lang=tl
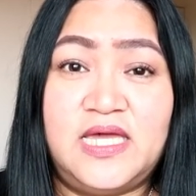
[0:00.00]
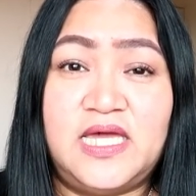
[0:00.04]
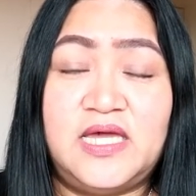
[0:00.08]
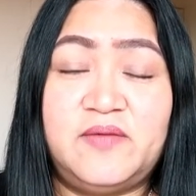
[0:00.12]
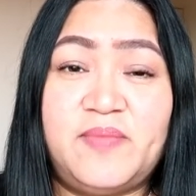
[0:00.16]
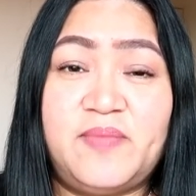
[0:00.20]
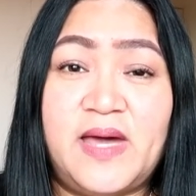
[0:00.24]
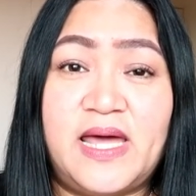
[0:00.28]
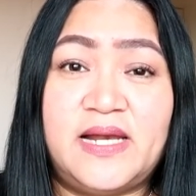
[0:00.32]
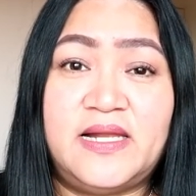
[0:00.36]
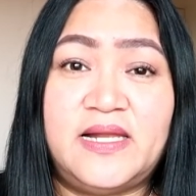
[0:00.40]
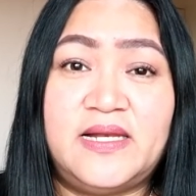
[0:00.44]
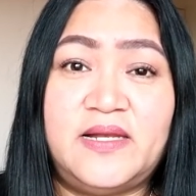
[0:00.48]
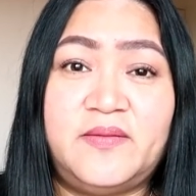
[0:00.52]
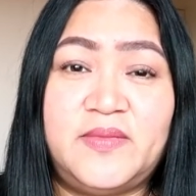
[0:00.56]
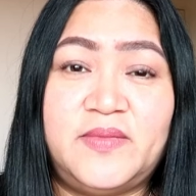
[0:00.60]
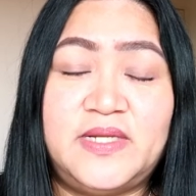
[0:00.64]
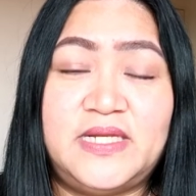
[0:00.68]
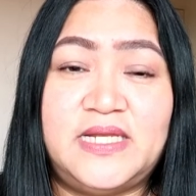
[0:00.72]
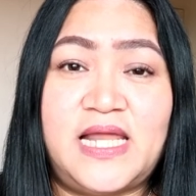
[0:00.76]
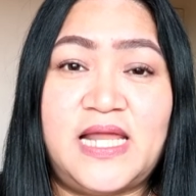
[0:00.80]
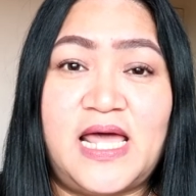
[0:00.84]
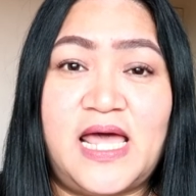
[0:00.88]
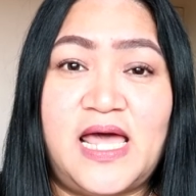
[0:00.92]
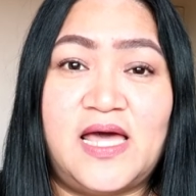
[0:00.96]
eh para
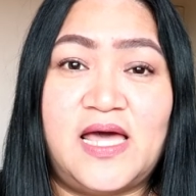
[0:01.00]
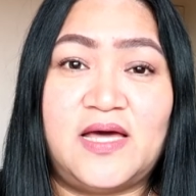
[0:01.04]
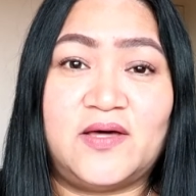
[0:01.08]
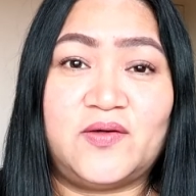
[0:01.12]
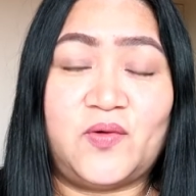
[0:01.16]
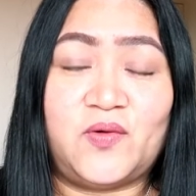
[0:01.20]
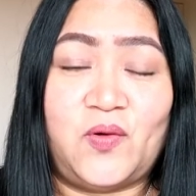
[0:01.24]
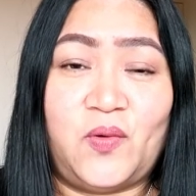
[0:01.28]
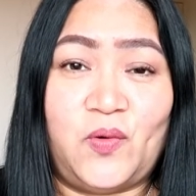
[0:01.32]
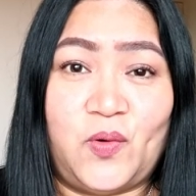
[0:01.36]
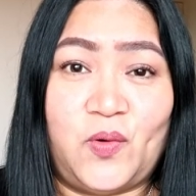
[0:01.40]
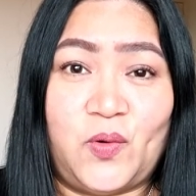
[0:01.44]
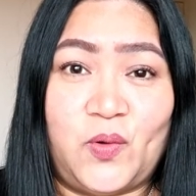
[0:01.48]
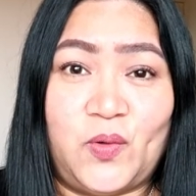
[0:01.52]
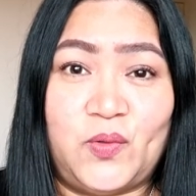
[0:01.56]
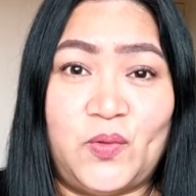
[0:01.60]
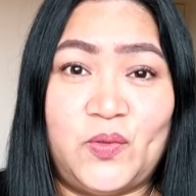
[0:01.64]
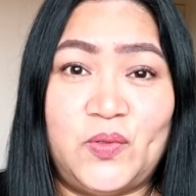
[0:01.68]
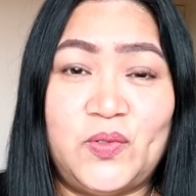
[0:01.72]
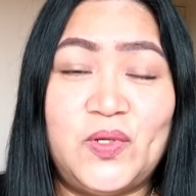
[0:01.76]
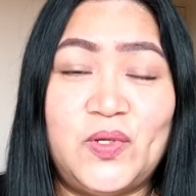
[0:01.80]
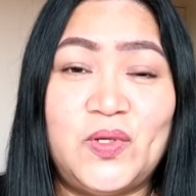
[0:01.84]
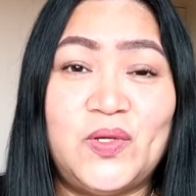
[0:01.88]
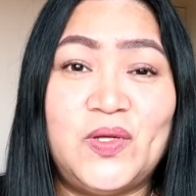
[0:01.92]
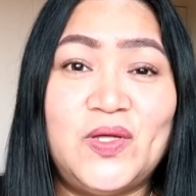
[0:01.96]
naman na
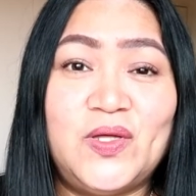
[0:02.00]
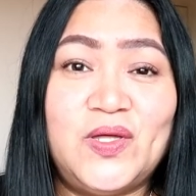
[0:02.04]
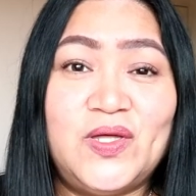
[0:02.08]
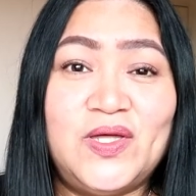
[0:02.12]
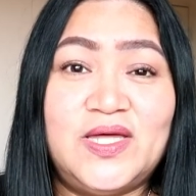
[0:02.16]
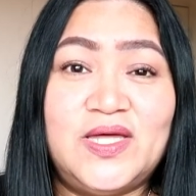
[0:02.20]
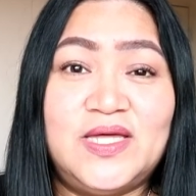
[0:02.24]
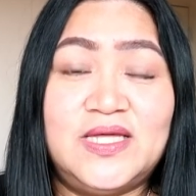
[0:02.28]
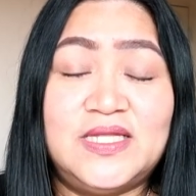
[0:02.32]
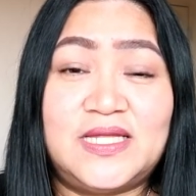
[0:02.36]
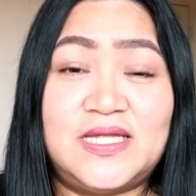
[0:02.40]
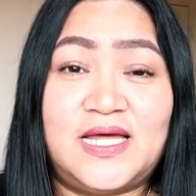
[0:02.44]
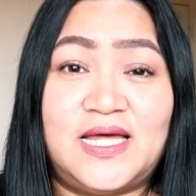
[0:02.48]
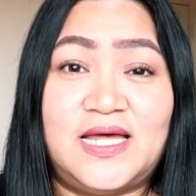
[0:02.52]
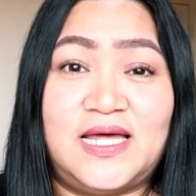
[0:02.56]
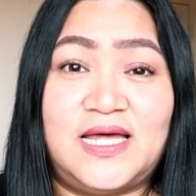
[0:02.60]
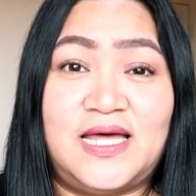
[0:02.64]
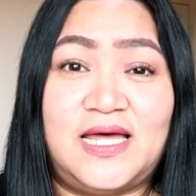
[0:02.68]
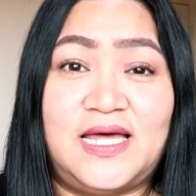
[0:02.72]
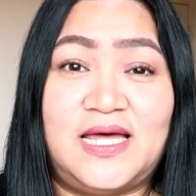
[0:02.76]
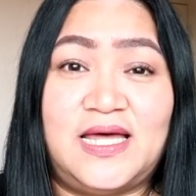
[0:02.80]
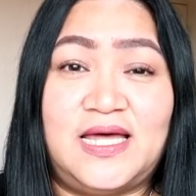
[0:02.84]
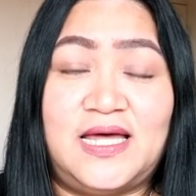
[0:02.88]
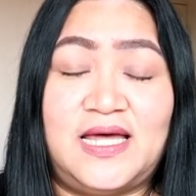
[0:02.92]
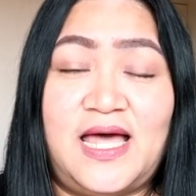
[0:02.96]
kung
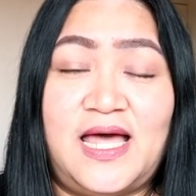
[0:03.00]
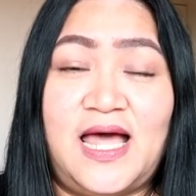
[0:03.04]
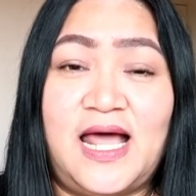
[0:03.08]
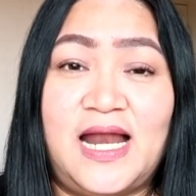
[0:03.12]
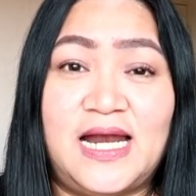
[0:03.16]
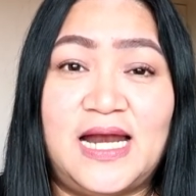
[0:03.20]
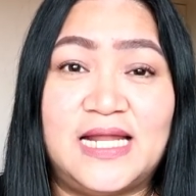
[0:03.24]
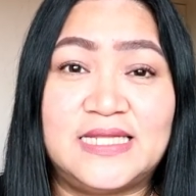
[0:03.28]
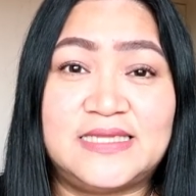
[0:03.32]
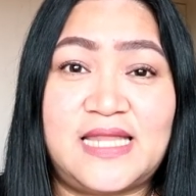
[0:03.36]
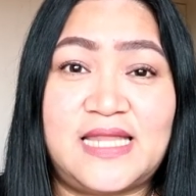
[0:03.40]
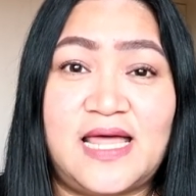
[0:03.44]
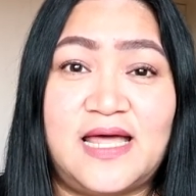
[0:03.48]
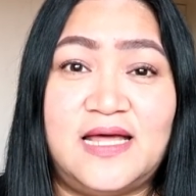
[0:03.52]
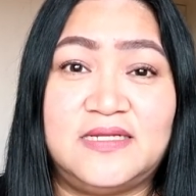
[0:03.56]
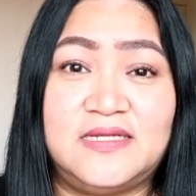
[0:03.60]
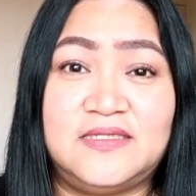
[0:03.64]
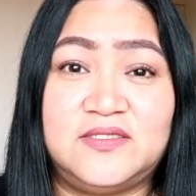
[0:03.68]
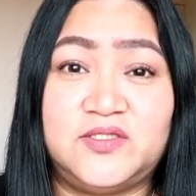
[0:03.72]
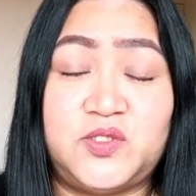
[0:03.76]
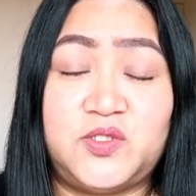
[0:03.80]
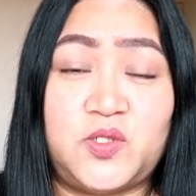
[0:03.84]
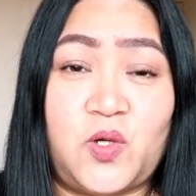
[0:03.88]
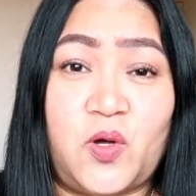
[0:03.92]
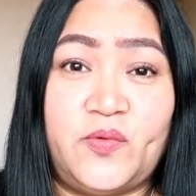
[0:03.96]
uh, halatang
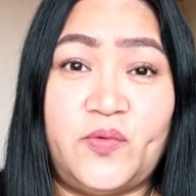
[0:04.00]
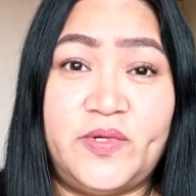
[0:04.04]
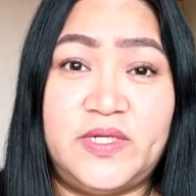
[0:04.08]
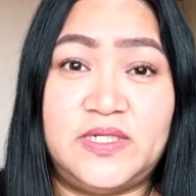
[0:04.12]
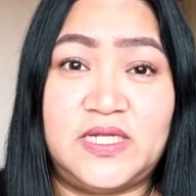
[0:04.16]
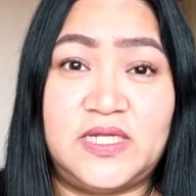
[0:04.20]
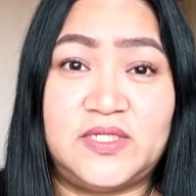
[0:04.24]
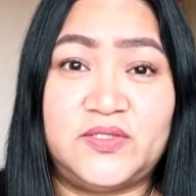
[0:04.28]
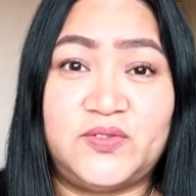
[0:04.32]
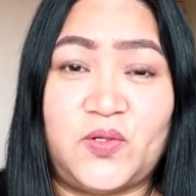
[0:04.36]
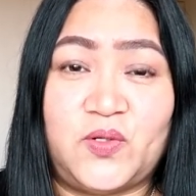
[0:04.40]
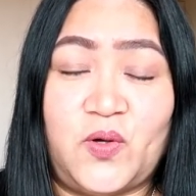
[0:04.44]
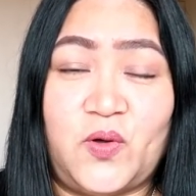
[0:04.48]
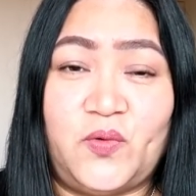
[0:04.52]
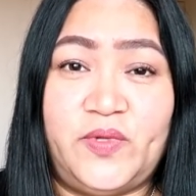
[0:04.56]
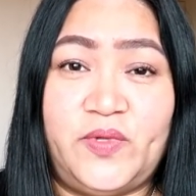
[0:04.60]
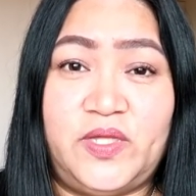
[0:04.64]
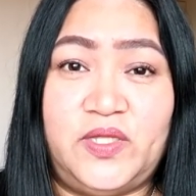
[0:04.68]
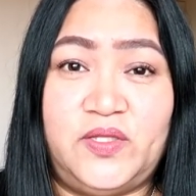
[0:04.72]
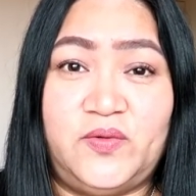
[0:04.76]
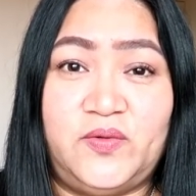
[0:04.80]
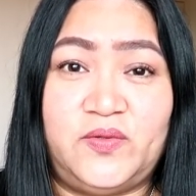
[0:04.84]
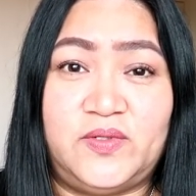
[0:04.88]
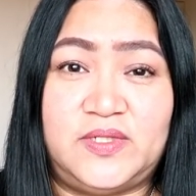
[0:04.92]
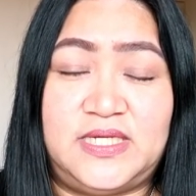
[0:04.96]
drawing na
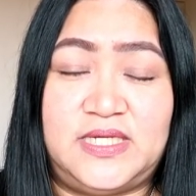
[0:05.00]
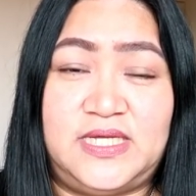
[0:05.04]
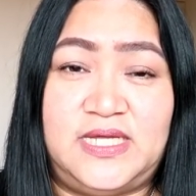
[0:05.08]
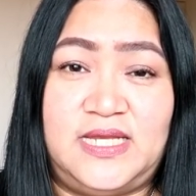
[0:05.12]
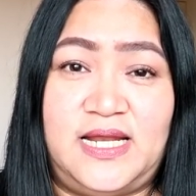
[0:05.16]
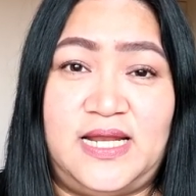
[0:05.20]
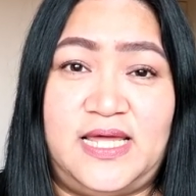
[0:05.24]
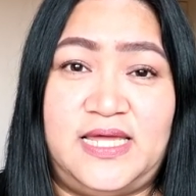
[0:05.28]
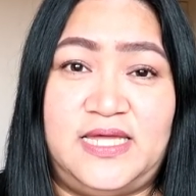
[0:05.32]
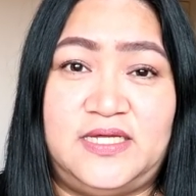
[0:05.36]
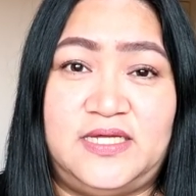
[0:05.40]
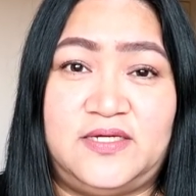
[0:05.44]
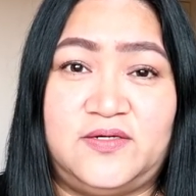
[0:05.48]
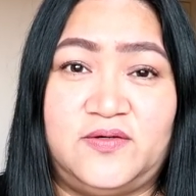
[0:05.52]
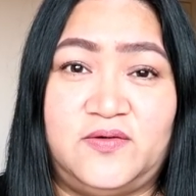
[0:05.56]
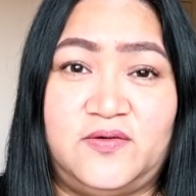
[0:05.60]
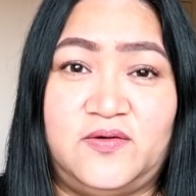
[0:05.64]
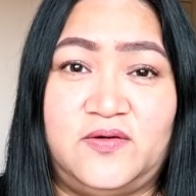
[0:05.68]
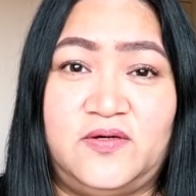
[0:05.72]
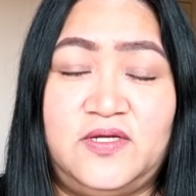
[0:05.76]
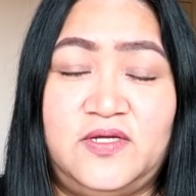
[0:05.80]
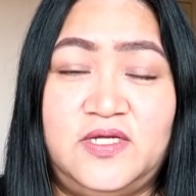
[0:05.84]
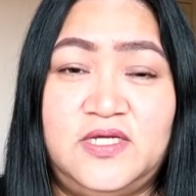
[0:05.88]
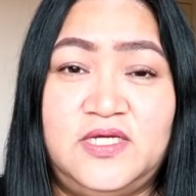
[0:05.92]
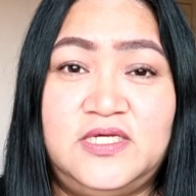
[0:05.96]
drawing yung kilay ko.